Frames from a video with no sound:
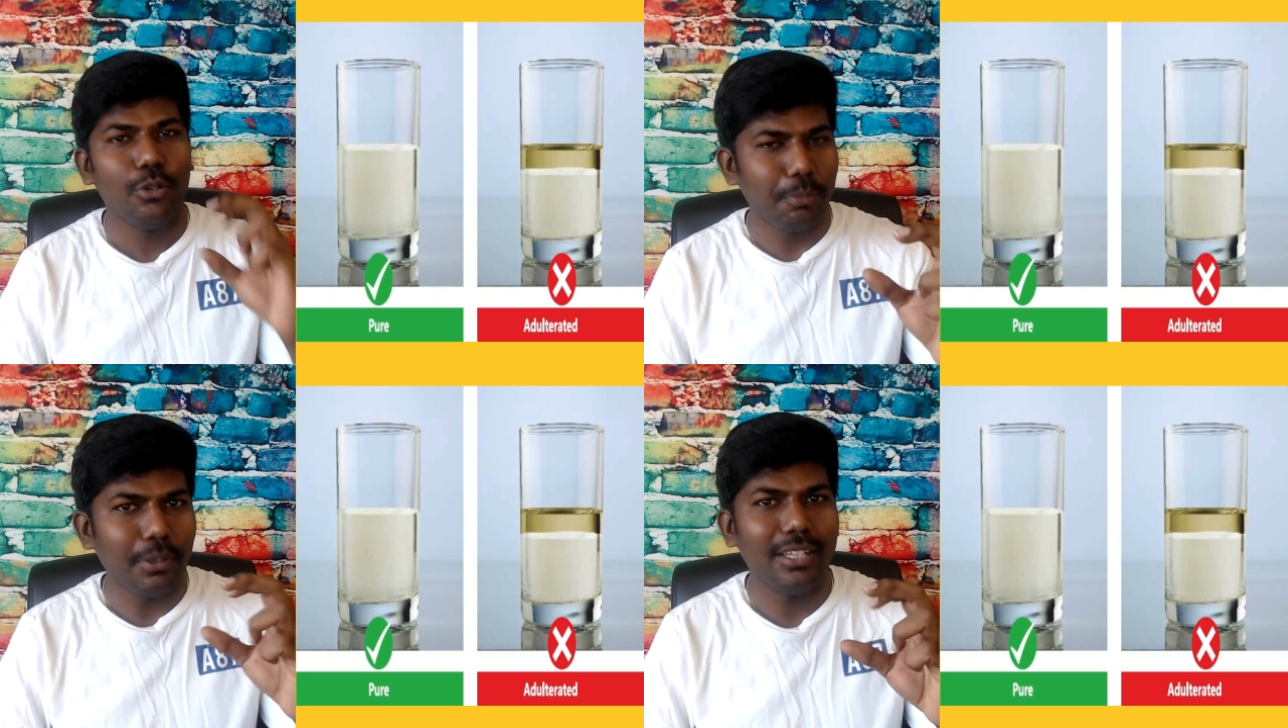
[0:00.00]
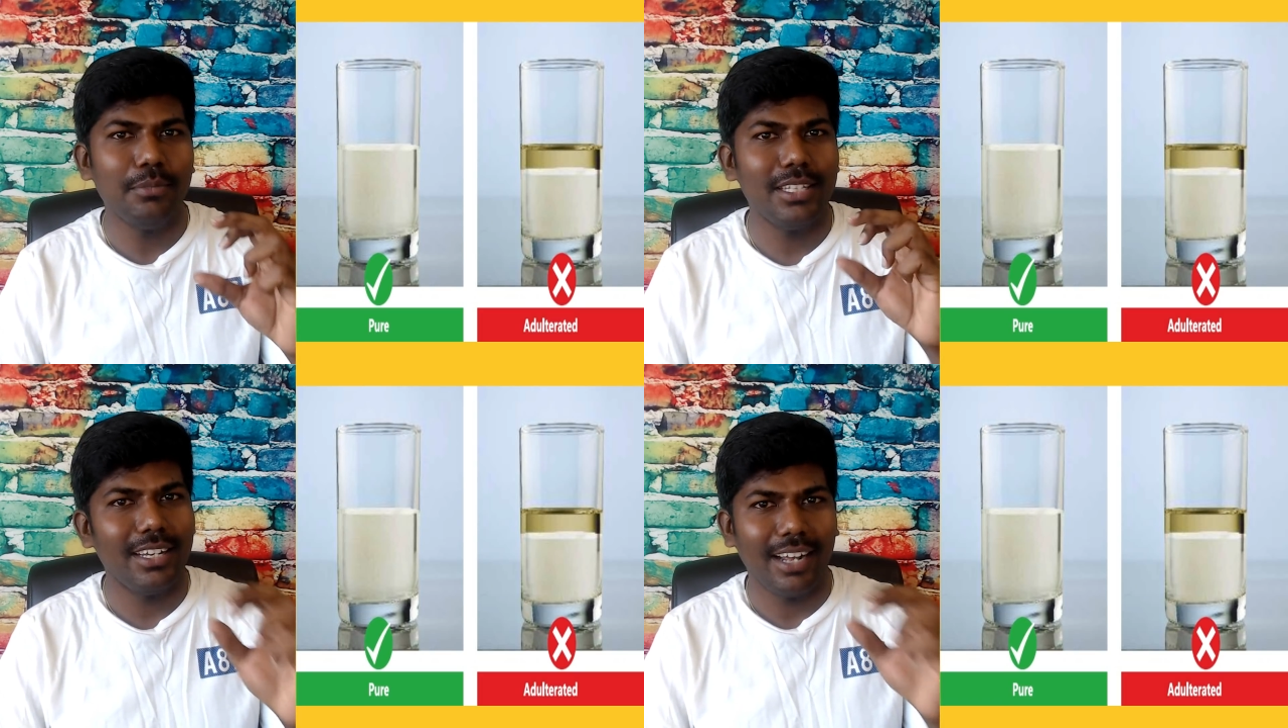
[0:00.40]
முப்பது
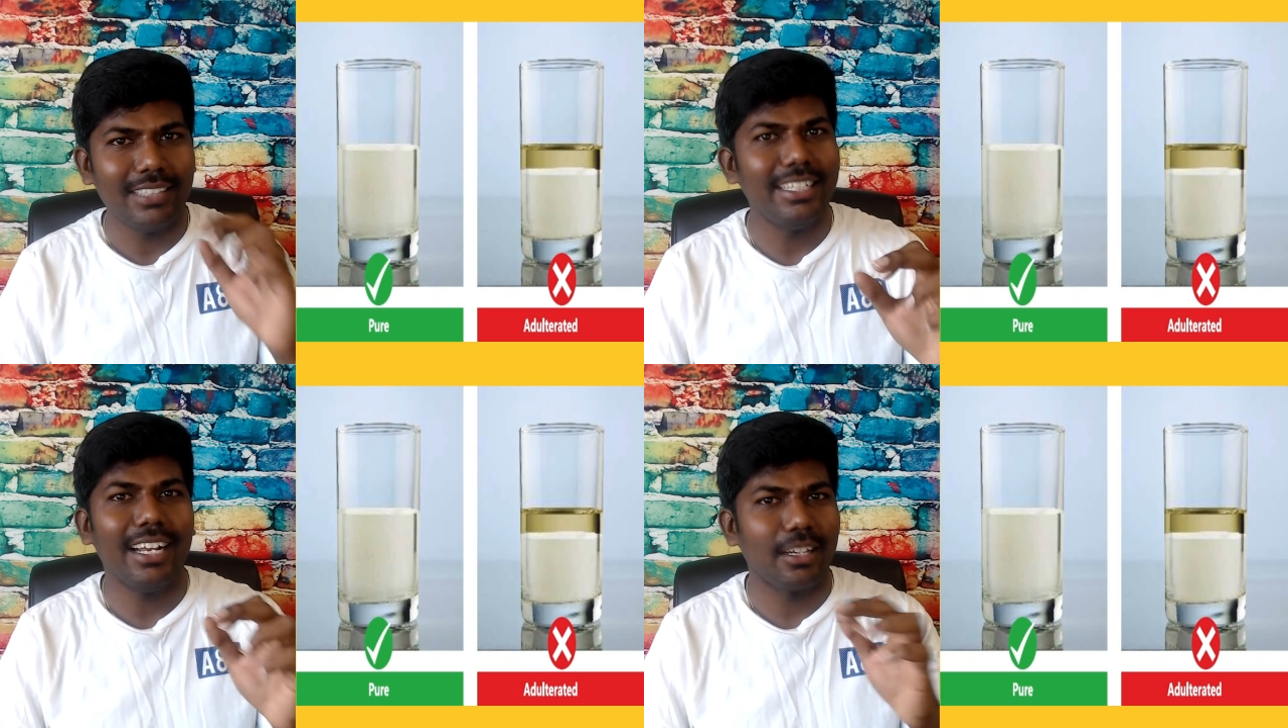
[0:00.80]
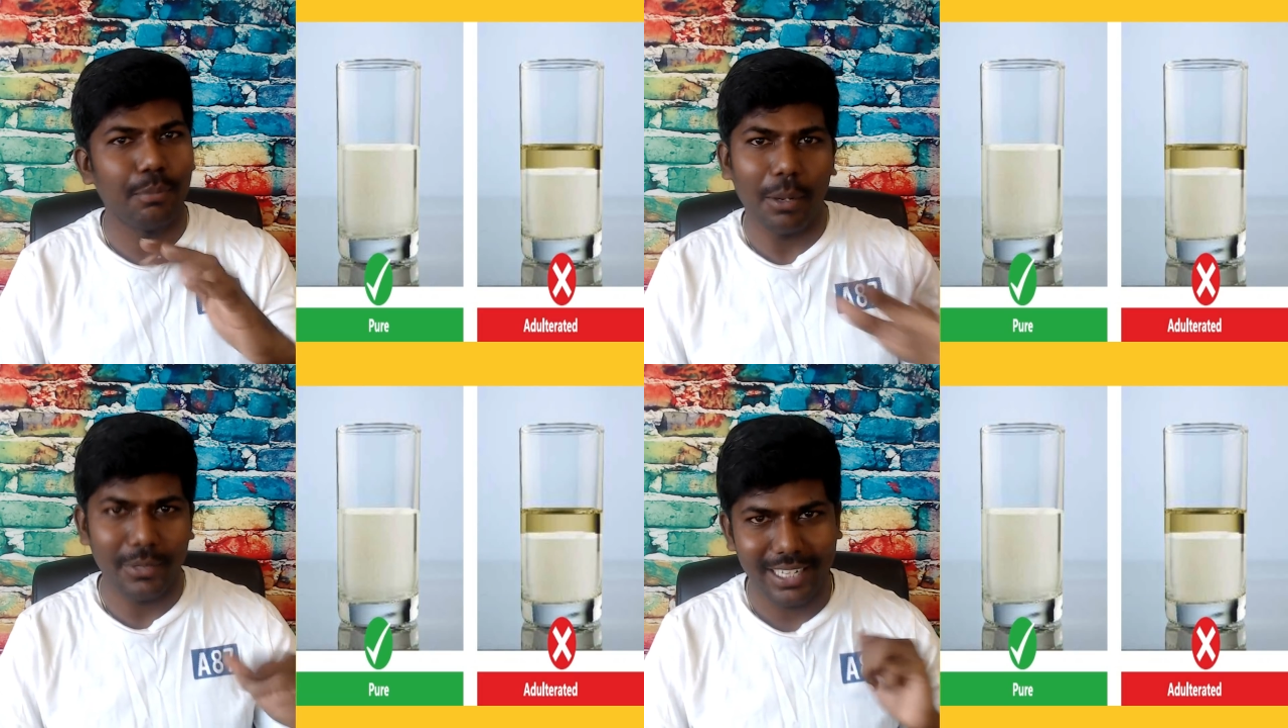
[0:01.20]
நிமிஷத்தில் கட்டியாகிற
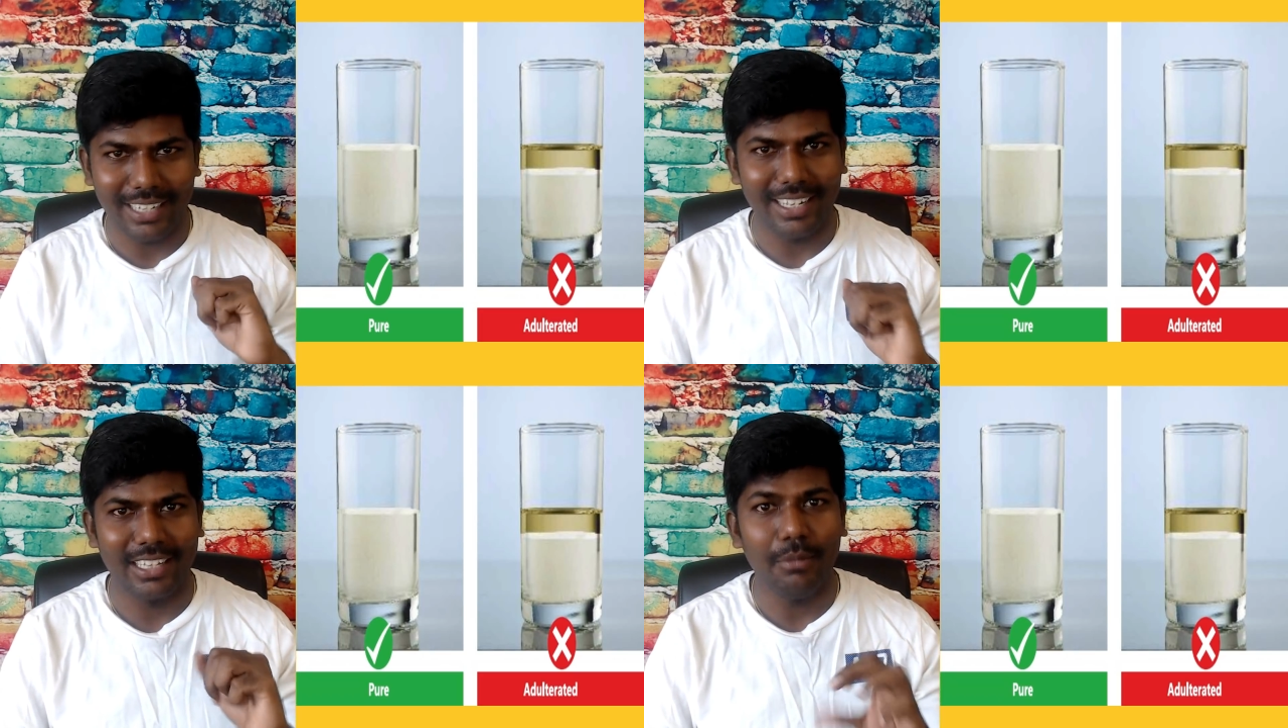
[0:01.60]
ப்ராப்பர்ட்டி கிடையாது